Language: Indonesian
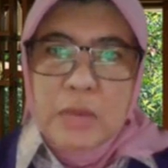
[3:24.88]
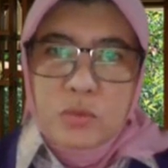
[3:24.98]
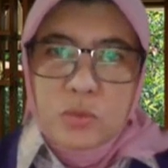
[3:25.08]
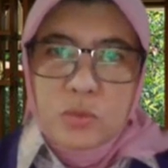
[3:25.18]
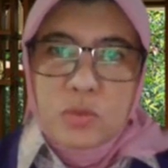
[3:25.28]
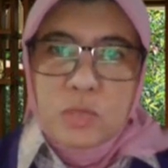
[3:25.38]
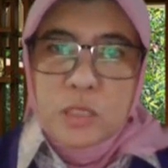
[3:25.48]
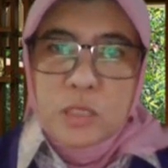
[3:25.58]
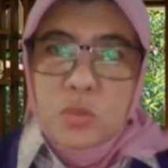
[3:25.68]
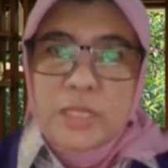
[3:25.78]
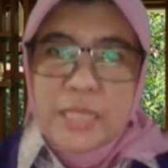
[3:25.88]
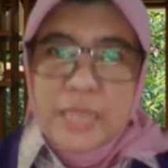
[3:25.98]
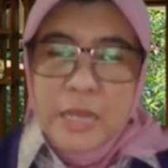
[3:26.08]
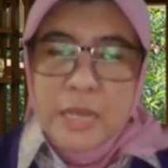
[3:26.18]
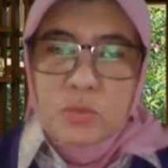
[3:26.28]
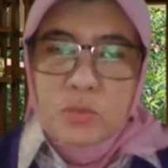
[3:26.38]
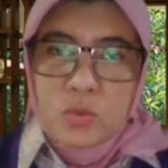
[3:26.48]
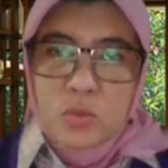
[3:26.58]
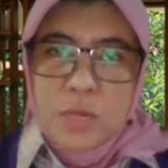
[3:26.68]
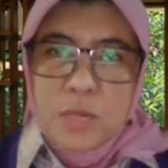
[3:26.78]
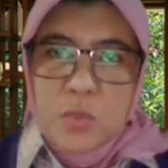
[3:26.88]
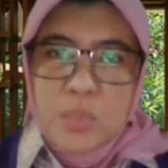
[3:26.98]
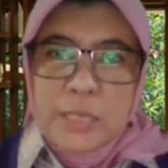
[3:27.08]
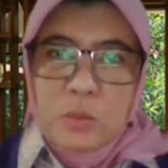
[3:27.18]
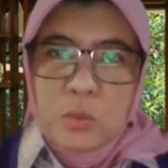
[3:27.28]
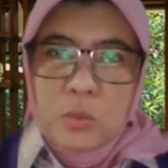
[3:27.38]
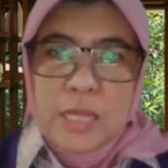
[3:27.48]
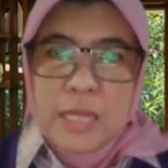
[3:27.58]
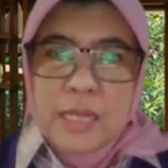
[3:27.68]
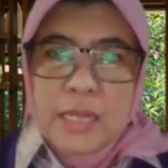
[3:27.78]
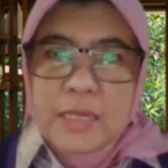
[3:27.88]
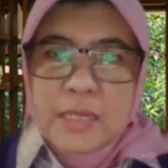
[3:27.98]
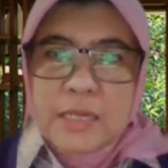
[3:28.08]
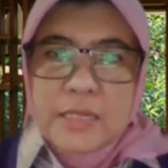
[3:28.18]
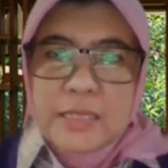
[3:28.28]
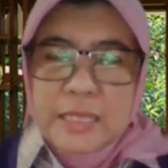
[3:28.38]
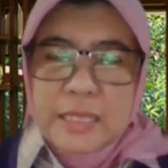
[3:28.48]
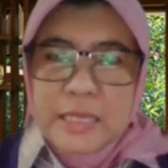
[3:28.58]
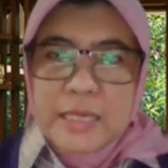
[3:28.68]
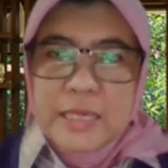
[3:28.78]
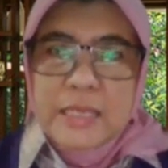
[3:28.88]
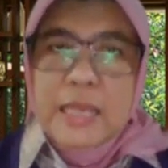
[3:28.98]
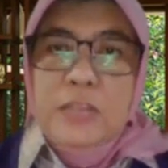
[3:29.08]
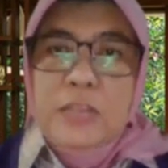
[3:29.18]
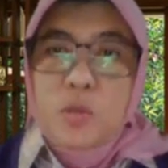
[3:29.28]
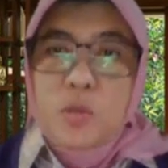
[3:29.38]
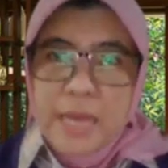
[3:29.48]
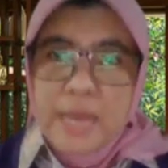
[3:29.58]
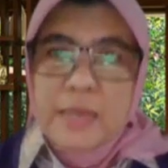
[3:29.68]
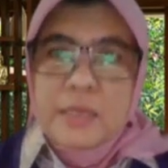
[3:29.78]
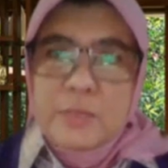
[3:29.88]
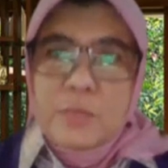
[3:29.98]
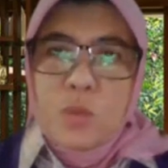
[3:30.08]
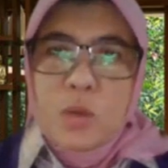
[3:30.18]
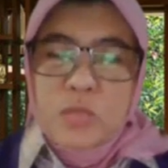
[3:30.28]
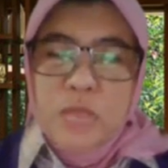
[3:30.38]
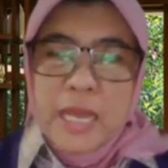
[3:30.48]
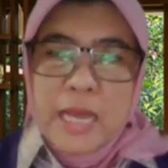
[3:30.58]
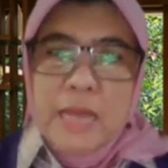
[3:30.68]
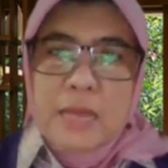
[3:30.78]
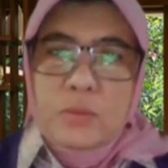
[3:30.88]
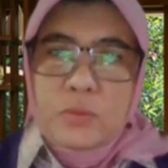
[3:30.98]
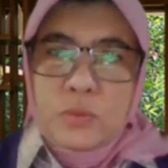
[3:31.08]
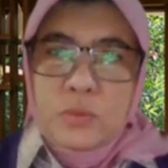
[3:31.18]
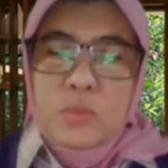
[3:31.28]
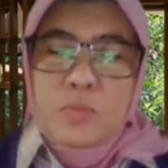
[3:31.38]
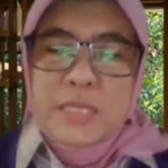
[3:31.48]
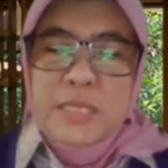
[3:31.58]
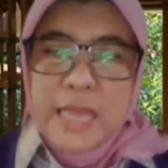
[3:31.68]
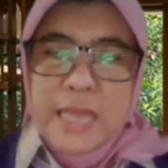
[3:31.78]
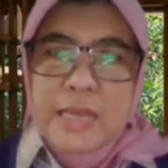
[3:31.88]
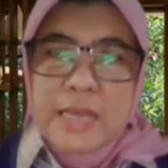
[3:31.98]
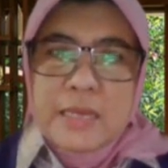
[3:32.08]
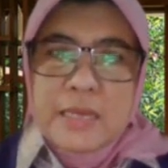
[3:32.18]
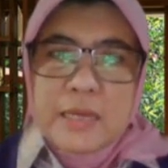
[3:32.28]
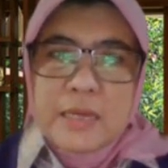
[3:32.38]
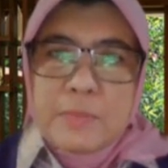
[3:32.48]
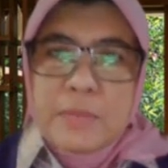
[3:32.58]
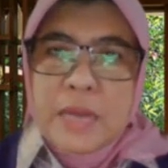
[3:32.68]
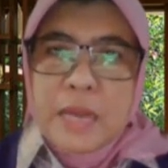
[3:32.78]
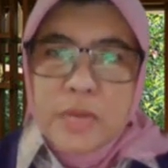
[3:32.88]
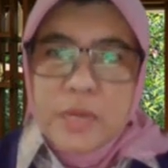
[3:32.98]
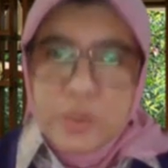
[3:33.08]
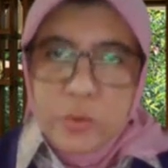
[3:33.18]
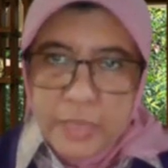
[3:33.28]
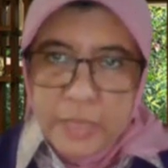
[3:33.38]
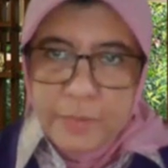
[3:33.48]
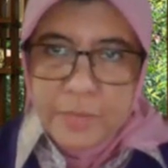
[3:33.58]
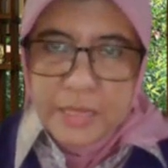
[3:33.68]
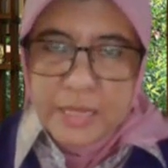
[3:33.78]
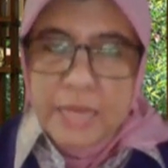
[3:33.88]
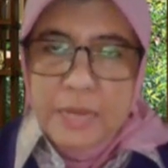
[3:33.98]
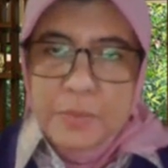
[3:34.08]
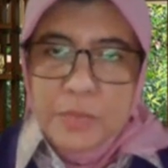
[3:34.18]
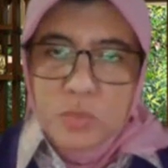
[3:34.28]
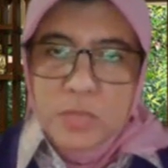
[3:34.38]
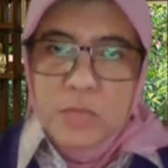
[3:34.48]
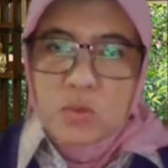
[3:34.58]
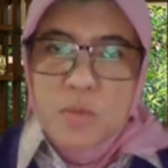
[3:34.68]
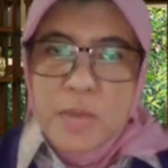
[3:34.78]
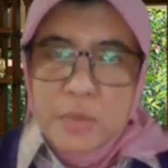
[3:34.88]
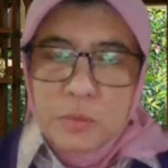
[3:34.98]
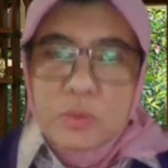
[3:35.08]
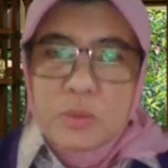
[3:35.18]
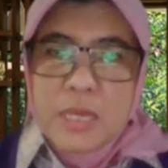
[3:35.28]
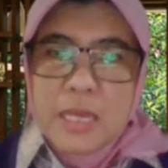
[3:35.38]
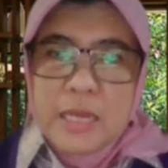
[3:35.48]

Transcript: Agustus Juli dan Agustus 2021. Oke. Jadi kita akan coba semua usaha untuk bisa melakukan containment terhadap kasus-kasus baru